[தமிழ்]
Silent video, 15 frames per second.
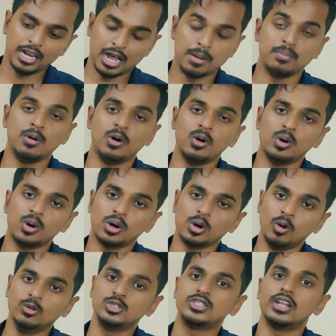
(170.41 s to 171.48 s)
நம்ம
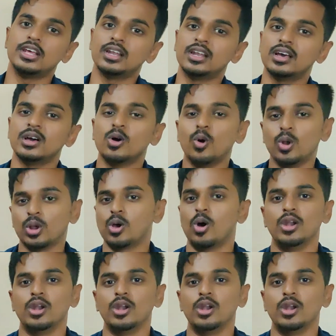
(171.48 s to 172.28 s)
கவுன்சிலிங்கில் ஒரு